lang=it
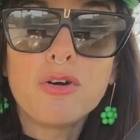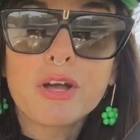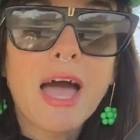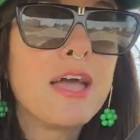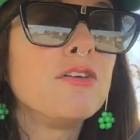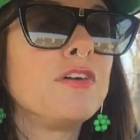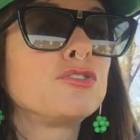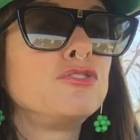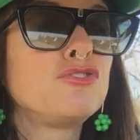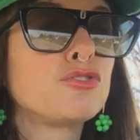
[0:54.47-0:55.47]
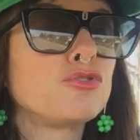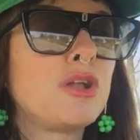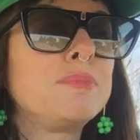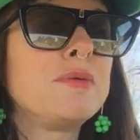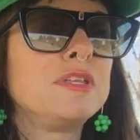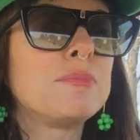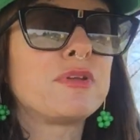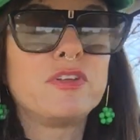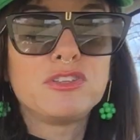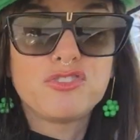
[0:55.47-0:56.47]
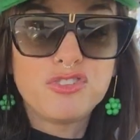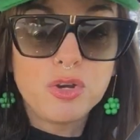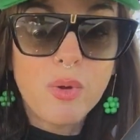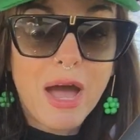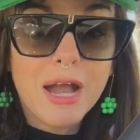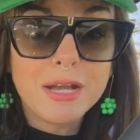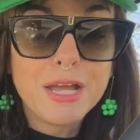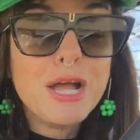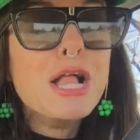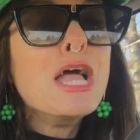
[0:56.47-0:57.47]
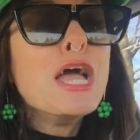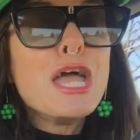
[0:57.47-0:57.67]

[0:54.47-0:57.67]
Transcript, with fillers: Ok, ho fatto distrutto la mia vita per 25 anni